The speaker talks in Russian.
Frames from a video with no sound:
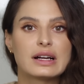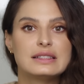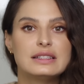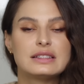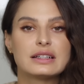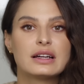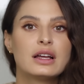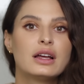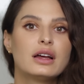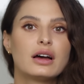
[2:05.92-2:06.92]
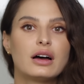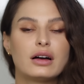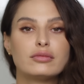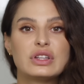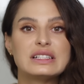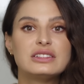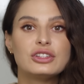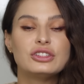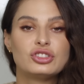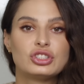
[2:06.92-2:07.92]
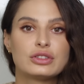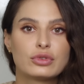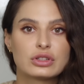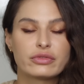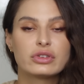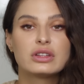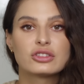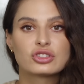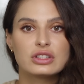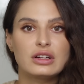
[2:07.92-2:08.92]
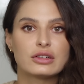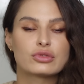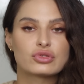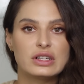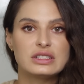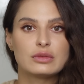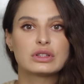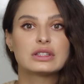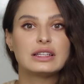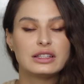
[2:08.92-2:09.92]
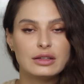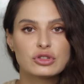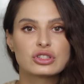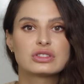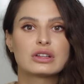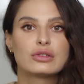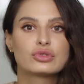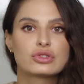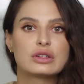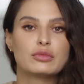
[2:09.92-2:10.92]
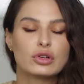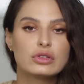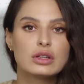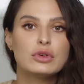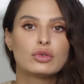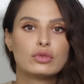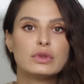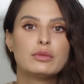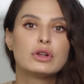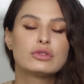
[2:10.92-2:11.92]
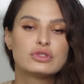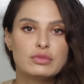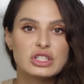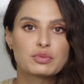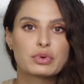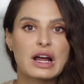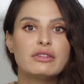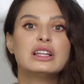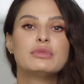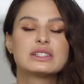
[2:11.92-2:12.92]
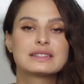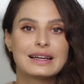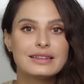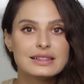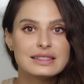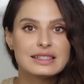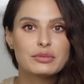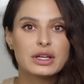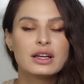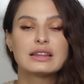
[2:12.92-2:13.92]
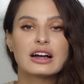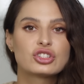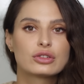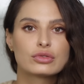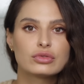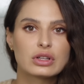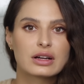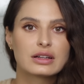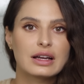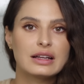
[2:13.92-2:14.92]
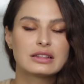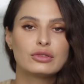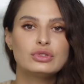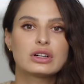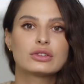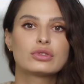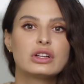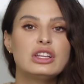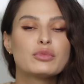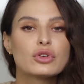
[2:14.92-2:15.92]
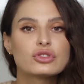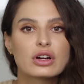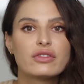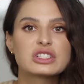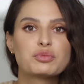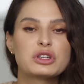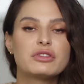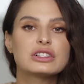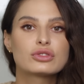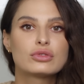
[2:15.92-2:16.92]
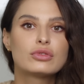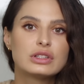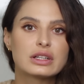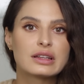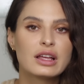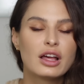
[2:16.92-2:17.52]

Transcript: хотите э, достичь чего-то, вы должны окружать себя такими же целеустремленными, умными людьми с правильными ценностями. Также круто, когда это люди, которые немножко вас превосходят.